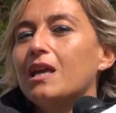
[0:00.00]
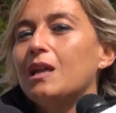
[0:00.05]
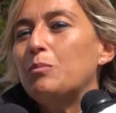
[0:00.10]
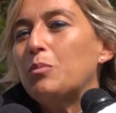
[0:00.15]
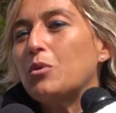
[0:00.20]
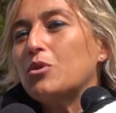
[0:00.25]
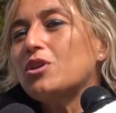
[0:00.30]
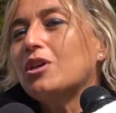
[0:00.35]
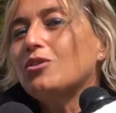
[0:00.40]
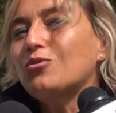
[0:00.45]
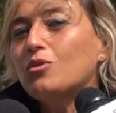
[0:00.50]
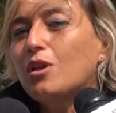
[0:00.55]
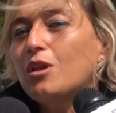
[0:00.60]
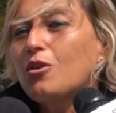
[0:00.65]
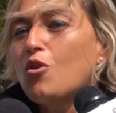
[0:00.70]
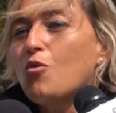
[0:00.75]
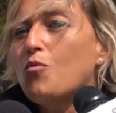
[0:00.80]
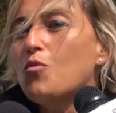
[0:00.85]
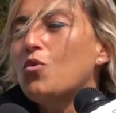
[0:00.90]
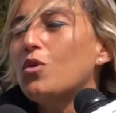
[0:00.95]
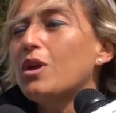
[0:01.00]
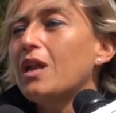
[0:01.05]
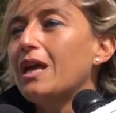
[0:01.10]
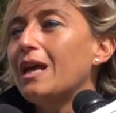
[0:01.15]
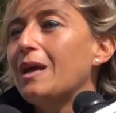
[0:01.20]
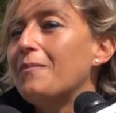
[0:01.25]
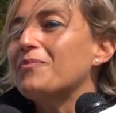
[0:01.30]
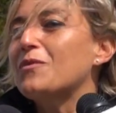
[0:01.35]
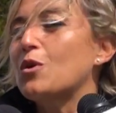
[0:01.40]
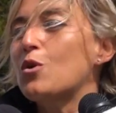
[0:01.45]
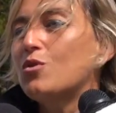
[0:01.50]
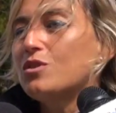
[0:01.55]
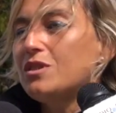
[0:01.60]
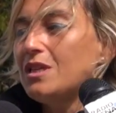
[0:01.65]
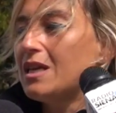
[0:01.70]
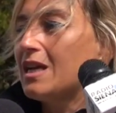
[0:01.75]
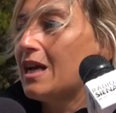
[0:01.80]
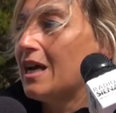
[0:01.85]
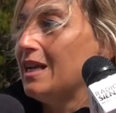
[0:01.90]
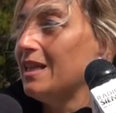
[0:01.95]
il progetto del comune
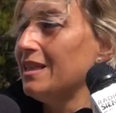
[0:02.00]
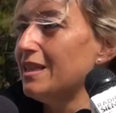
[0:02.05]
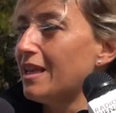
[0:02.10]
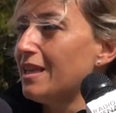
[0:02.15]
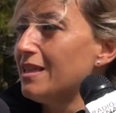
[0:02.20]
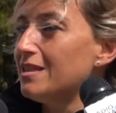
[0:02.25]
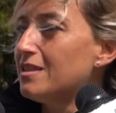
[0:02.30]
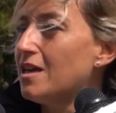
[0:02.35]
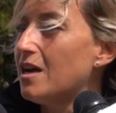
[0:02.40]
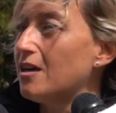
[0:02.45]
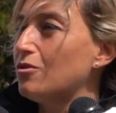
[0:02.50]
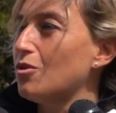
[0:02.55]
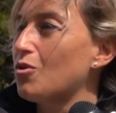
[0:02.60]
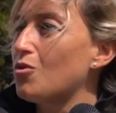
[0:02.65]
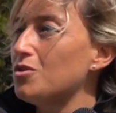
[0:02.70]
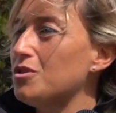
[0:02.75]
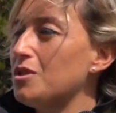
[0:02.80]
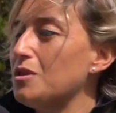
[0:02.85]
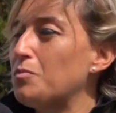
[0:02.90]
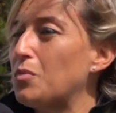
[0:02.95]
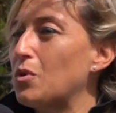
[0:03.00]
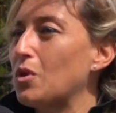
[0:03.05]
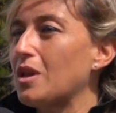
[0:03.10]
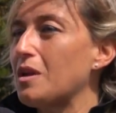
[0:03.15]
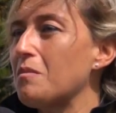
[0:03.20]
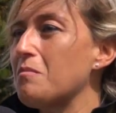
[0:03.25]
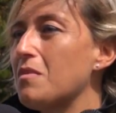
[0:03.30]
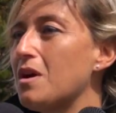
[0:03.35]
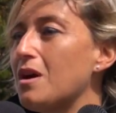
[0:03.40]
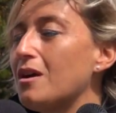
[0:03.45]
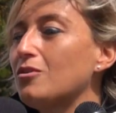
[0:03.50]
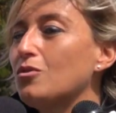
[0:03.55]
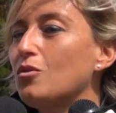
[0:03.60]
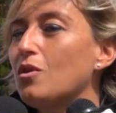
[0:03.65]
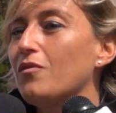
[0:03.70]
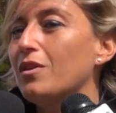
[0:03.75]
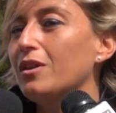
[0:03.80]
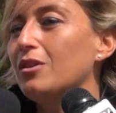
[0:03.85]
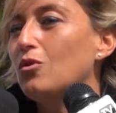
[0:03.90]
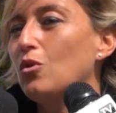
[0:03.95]
così calendarizzato e così
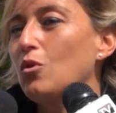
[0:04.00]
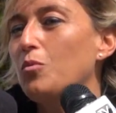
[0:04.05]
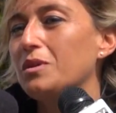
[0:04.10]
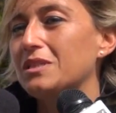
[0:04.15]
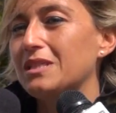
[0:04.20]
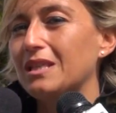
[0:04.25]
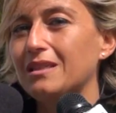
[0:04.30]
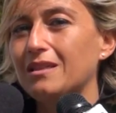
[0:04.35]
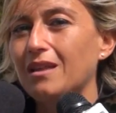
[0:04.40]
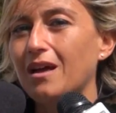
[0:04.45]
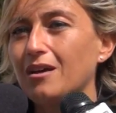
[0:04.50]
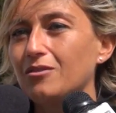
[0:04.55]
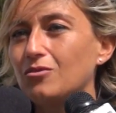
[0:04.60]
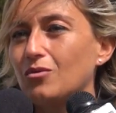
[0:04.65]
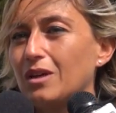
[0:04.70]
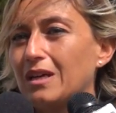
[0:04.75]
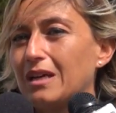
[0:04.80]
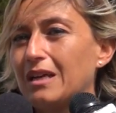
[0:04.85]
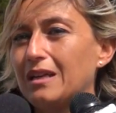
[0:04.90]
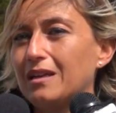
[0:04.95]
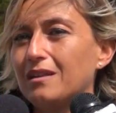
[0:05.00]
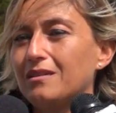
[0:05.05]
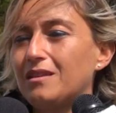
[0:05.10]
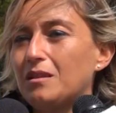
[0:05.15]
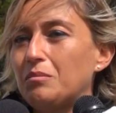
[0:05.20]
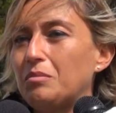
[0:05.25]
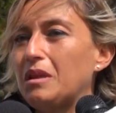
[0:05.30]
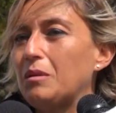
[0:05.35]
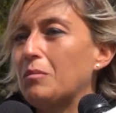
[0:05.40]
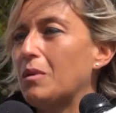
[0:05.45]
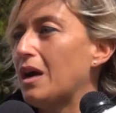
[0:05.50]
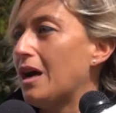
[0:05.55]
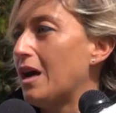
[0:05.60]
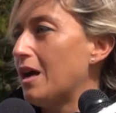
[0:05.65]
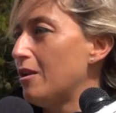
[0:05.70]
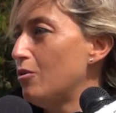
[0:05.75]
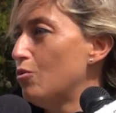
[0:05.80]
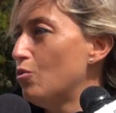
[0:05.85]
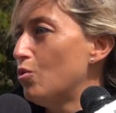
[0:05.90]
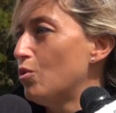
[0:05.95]
programmato, avendolo presentato anche in anteprima
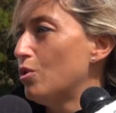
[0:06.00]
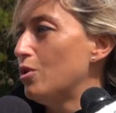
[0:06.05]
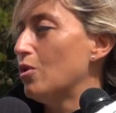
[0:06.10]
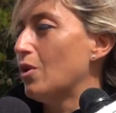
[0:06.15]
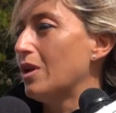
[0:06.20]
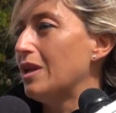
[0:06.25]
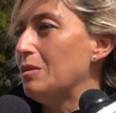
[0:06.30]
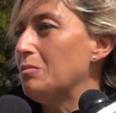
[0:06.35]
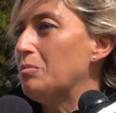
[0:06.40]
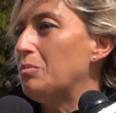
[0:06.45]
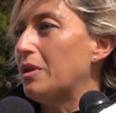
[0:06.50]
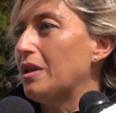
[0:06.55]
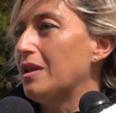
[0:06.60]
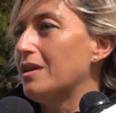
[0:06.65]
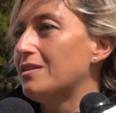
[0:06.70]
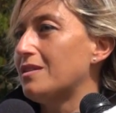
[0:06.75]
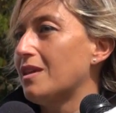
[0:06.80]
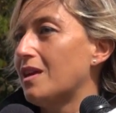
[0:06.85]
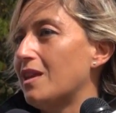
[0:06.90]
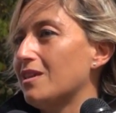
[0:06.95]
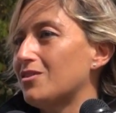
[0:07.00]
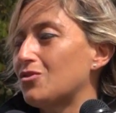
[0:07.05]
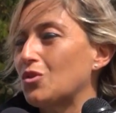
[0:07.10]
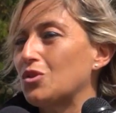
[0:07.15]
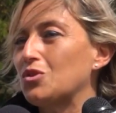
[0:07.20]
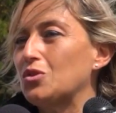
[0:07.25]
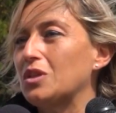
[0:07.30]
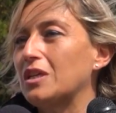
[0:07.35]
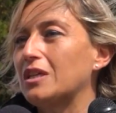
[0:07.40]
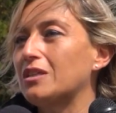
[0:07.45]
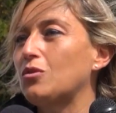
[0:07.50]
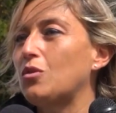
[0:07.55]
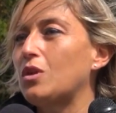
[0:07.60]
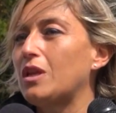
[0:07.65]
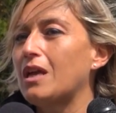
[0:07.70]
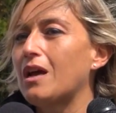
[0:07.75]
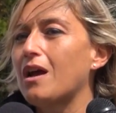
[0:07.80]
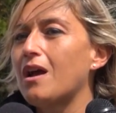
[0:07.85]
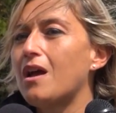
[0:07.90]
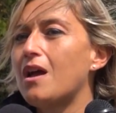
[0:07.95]
a luglio alle imprese e alle associazioni di
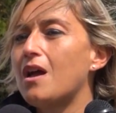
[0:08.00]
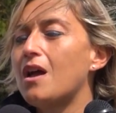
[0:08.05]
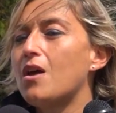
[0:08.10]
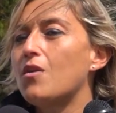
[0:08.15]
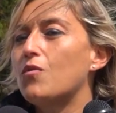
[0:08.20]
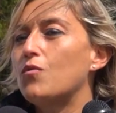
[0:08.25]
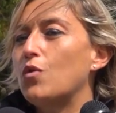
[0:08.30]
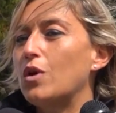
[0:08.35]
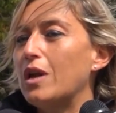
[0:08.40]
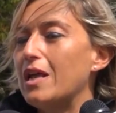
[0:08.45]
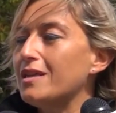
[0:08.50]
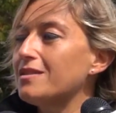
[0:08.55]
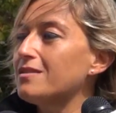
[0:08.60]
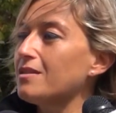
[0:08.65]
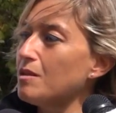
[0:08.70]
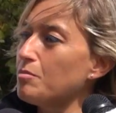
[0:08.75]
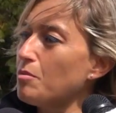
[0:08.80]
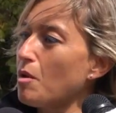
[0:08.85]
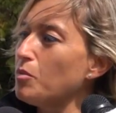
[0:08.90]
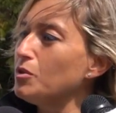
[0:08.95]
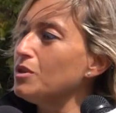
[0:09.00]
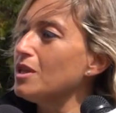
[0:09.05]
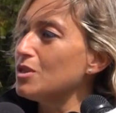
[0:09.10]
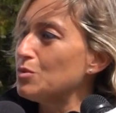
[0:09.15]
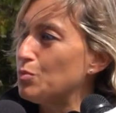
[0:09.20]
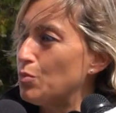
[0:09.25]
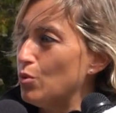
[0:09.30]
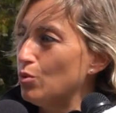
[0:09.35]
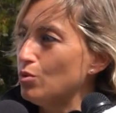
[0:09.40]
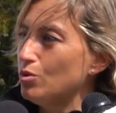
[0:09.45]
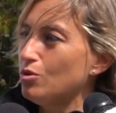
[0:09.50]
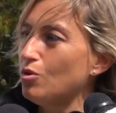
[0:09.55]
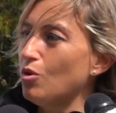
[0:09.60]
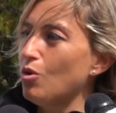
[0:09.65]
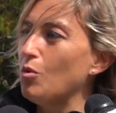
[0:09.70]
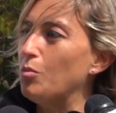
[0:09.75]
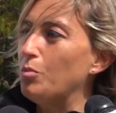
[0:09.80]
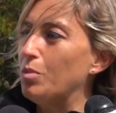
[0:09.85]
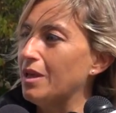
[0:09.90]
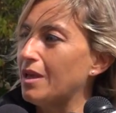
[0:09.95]
categoria, vuole essere proprio da
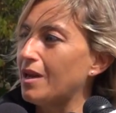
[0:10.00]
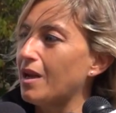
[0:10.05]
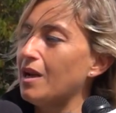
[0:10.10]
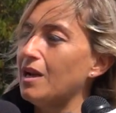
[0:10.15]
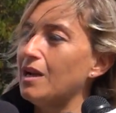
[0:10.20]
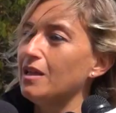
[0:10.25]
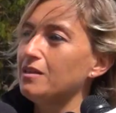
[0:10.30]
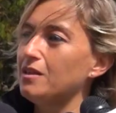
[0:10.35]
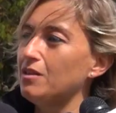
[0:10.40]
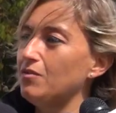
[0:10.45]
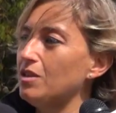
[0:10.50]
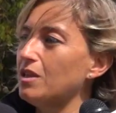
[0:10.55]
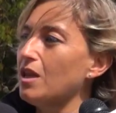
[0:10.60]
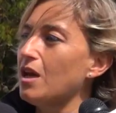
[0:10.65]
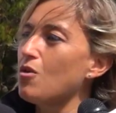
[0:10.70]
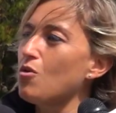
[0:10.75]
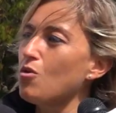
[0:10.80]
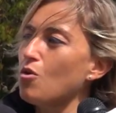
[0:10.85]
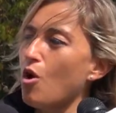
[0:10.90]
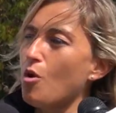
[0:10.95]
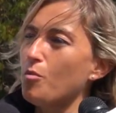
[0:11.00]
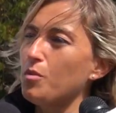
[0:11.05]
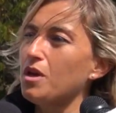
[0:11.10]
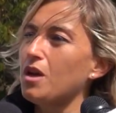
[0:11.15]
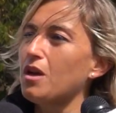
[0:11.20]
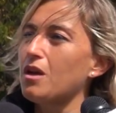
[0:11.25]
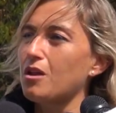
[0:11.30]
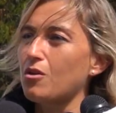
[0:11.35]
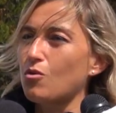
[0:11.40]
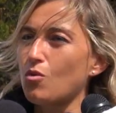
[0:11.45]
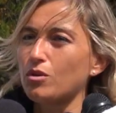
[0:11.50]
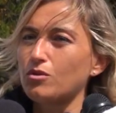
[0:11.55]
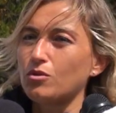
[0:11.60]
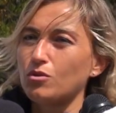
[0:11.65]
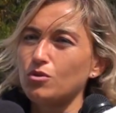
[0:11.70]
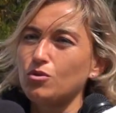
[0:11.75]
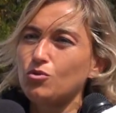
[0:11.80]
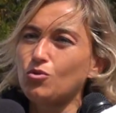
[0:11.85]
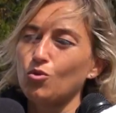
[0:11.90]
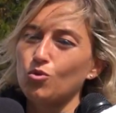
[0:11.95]
spunto per le attività economiche che
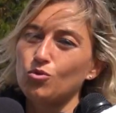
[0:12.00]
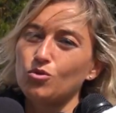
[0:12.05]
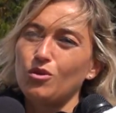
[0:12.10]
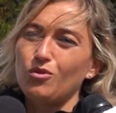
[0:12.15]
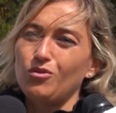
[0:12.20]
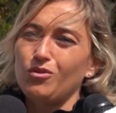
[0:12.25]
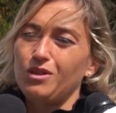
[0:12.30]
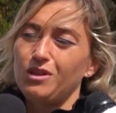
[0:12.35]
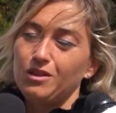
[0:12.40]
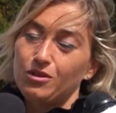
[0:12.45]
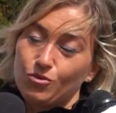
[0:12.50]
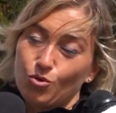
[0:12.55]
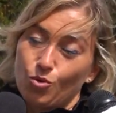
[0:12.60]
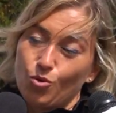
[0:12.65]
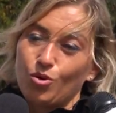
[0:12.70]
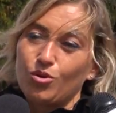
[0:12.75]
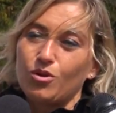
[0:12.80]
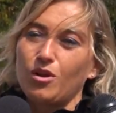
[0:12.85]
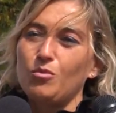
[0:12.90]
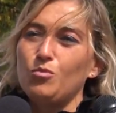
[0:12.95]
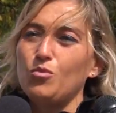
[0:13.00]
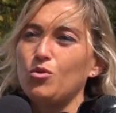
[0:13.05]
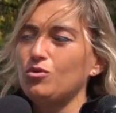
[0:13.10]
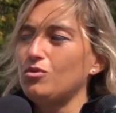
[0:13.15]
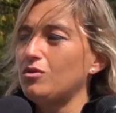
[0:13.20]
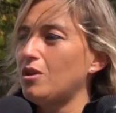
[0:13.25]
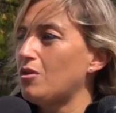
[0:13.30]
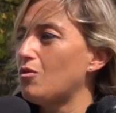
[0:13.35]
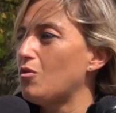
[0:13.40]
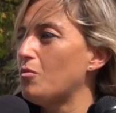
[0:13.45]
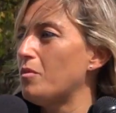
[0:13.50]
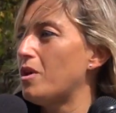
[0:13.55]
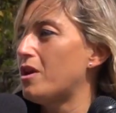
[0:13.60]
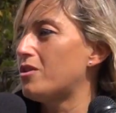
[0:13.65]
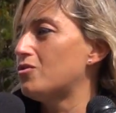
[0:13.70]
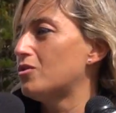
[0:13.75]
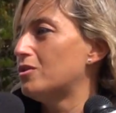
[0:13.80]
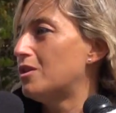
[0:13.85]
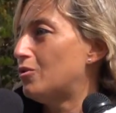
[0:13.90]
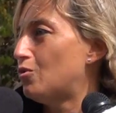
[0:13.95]
ruotano intorno, intorno al mondo del
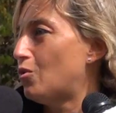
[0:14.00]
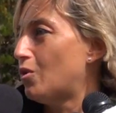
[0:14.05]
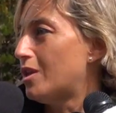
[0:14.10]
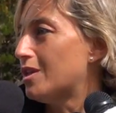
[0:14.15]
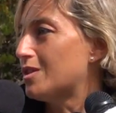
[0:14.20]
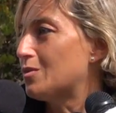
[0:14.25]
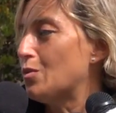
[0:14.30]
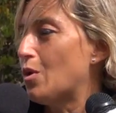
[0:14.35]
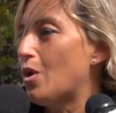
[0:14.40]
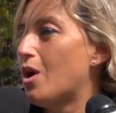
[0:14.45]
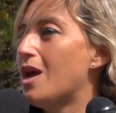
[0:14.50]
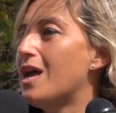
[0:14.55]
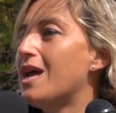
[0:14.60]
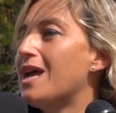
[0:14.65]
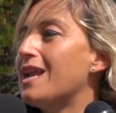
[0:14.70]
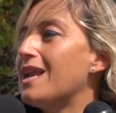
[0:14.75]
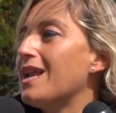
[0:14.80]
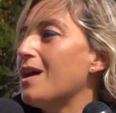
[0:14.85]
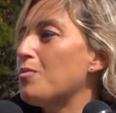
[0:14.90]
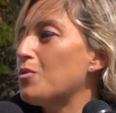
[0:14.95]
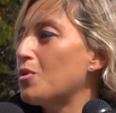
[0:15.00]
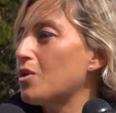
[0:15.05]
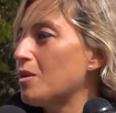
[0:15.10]
commercio e del turismo. La